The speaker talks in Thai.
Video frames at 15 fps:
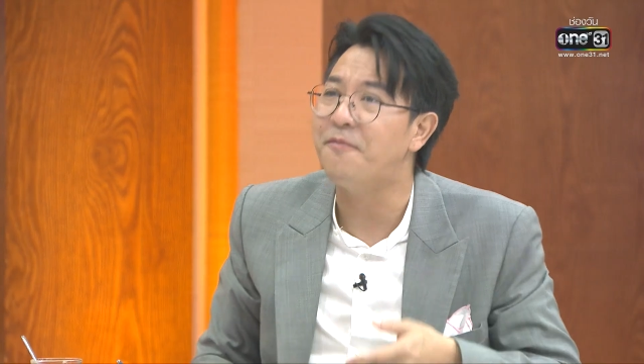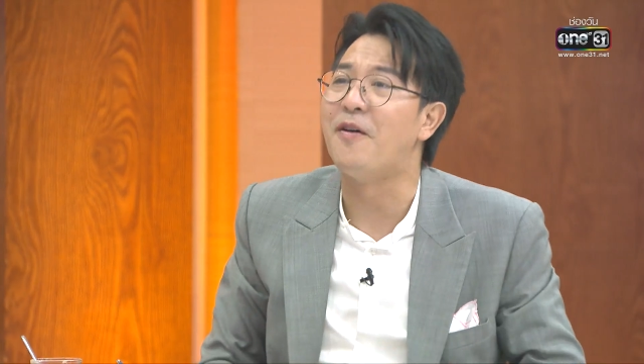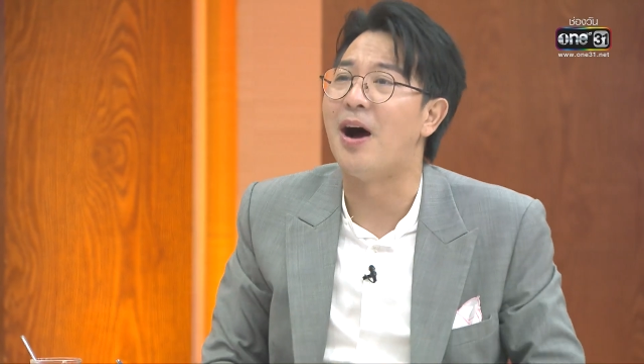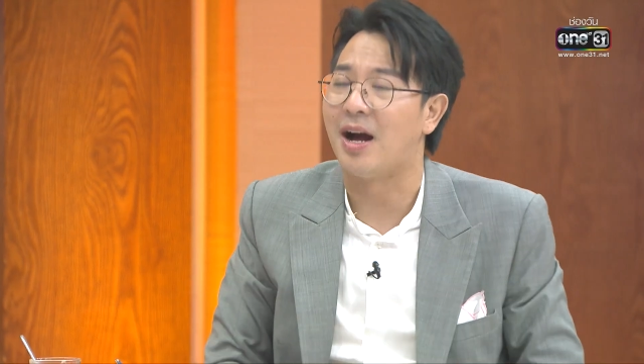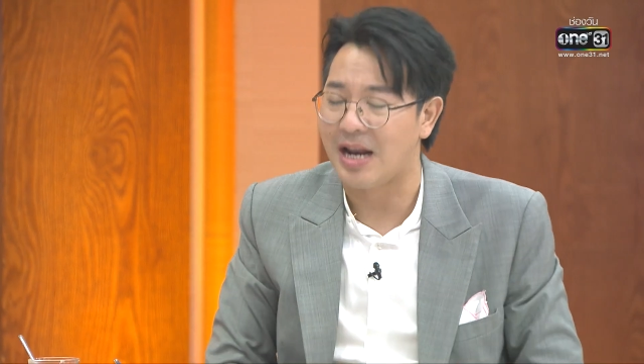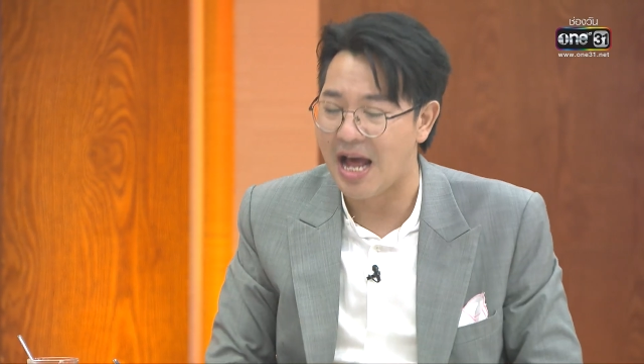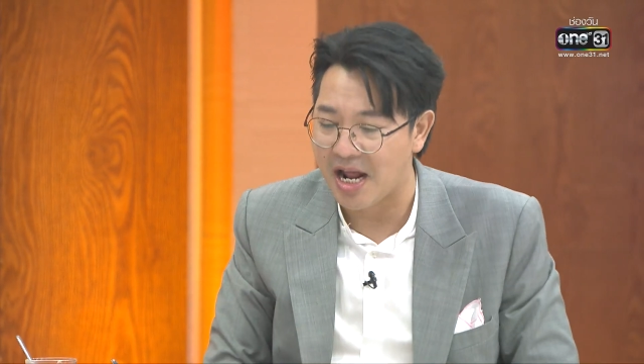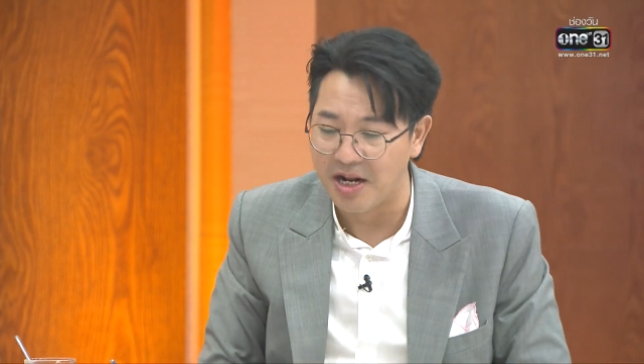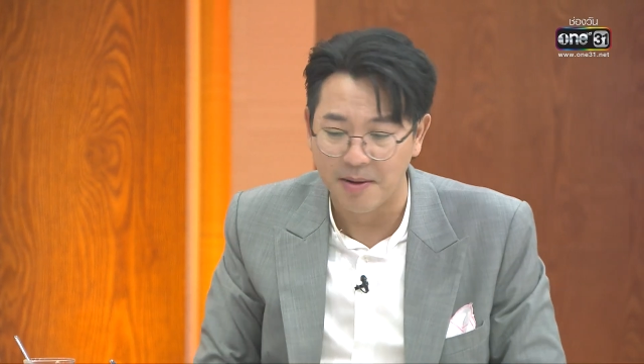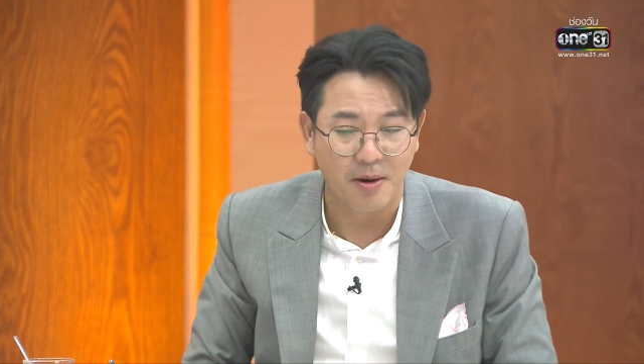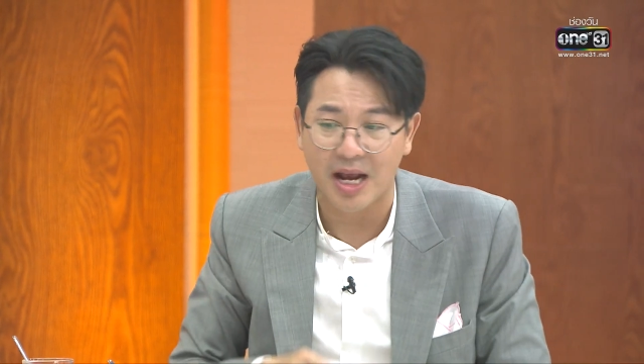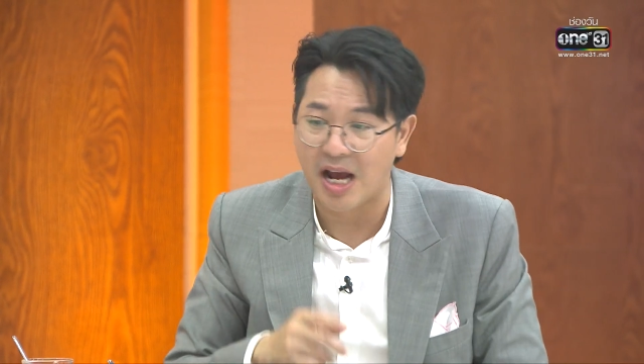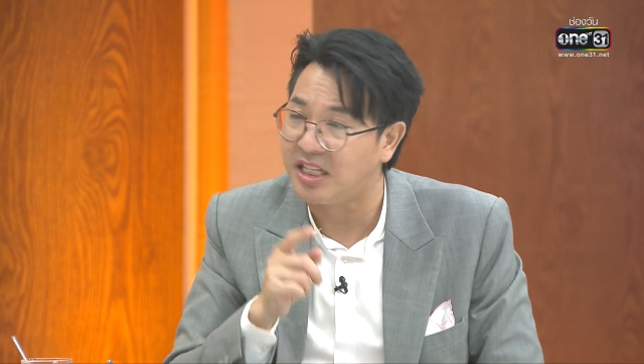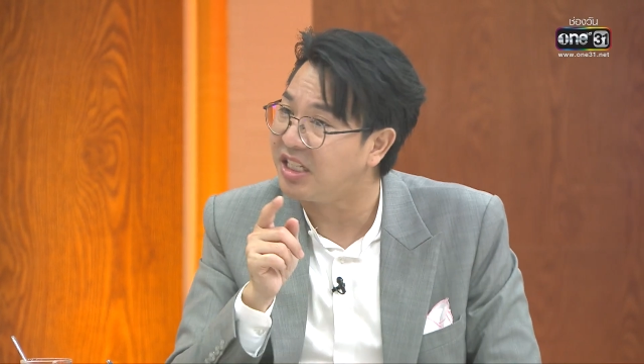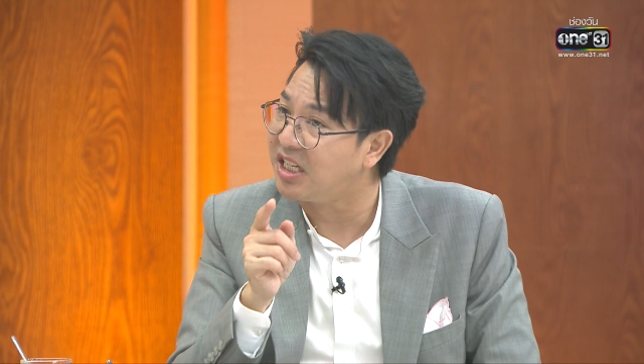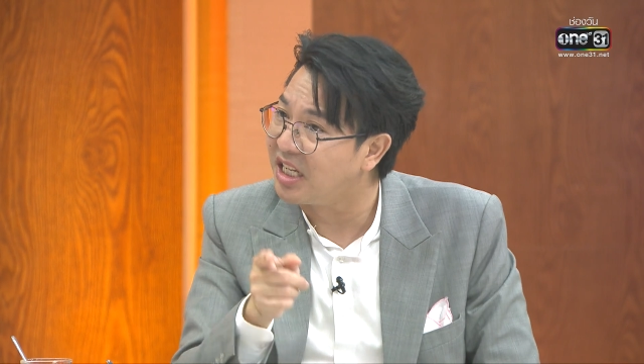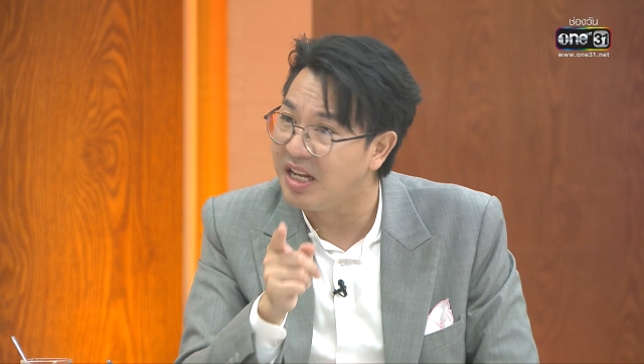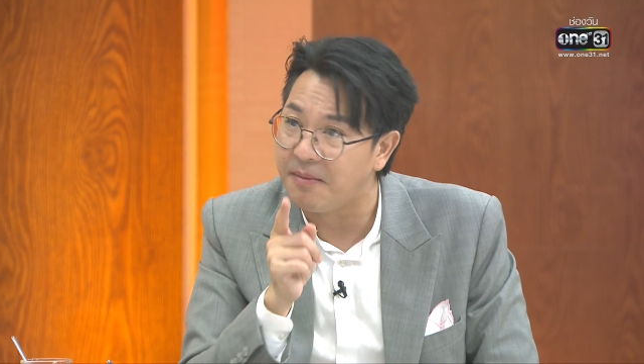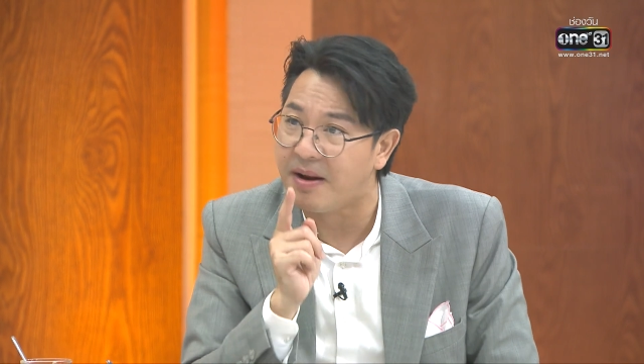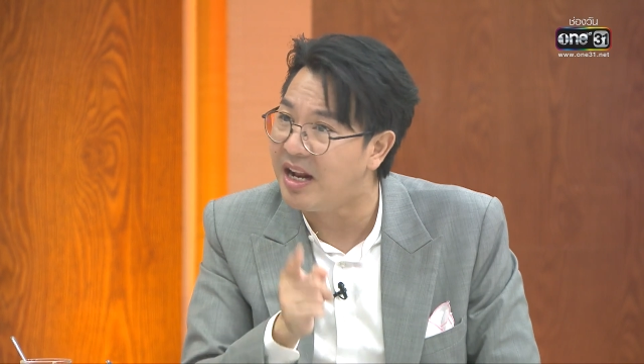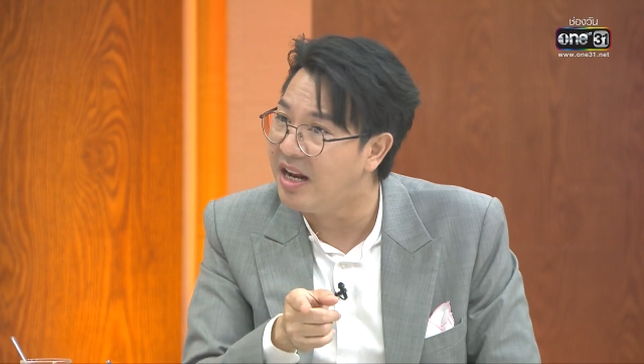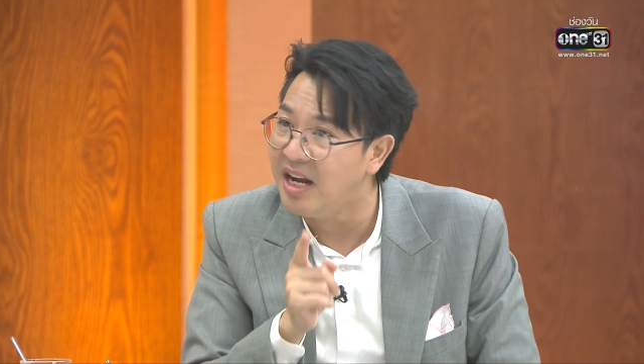บฝากร้านเดี๋ยวไม่งั้นฉันจะกิ
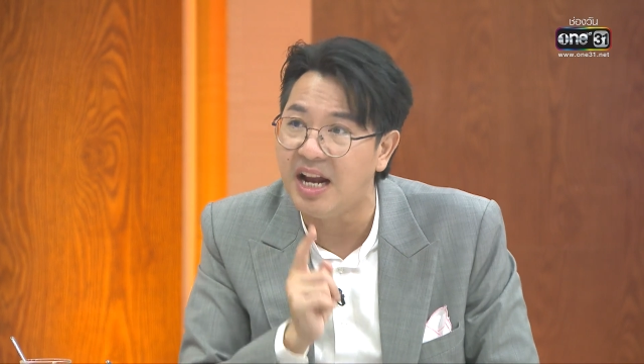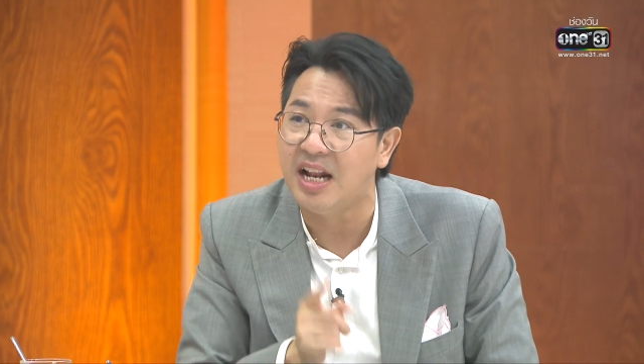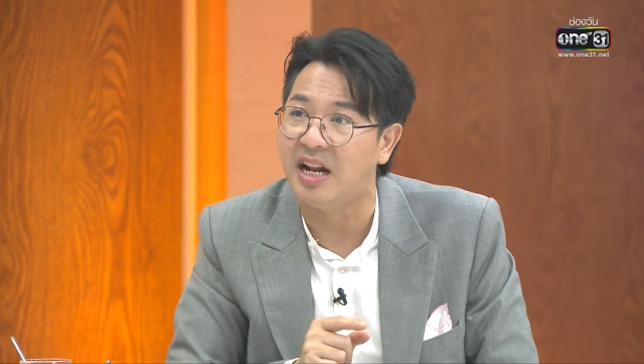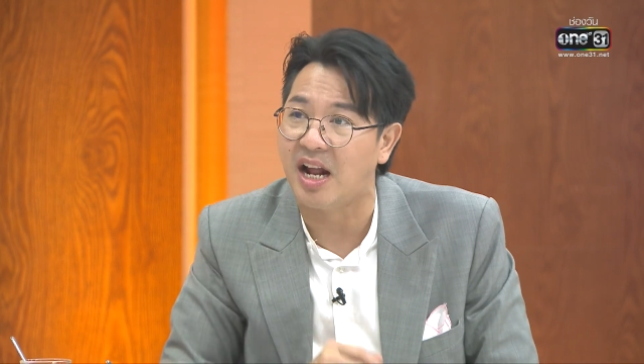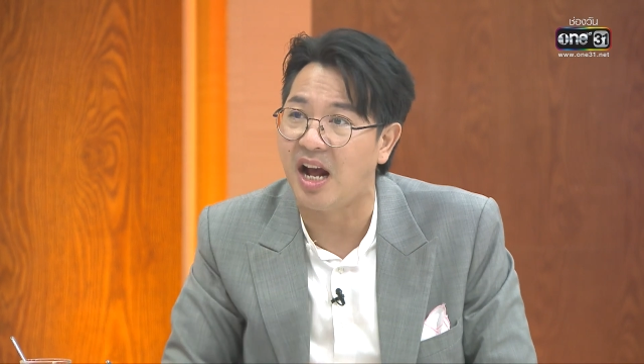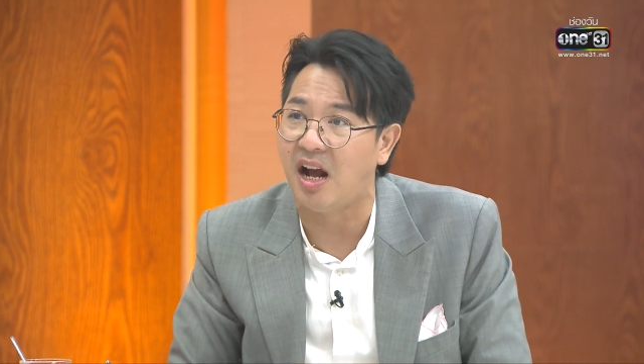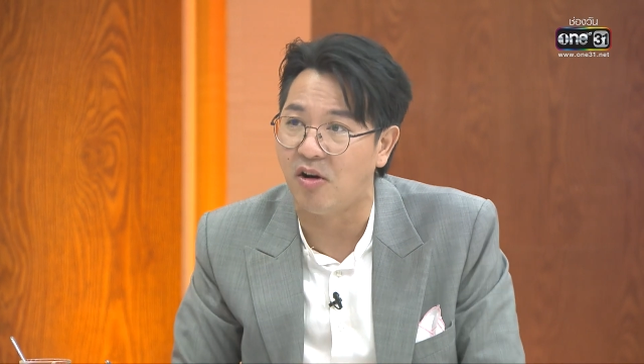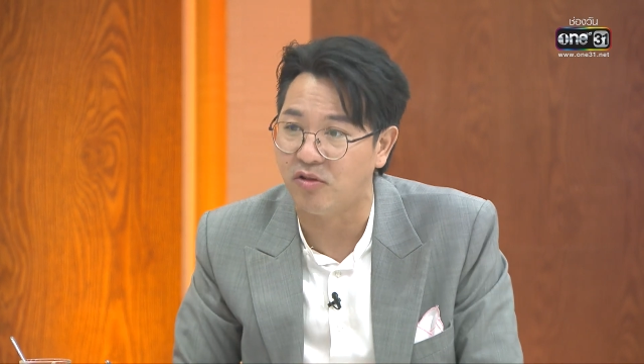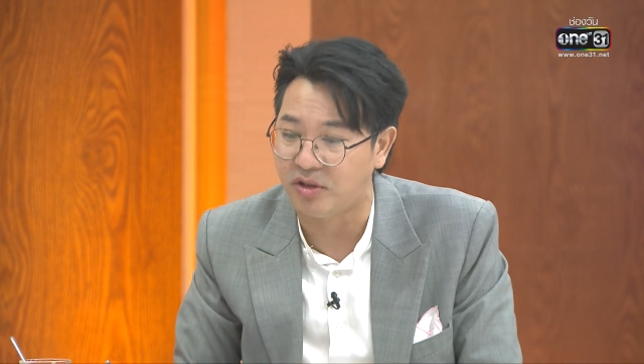นไปเรื่อยๆเลยนะ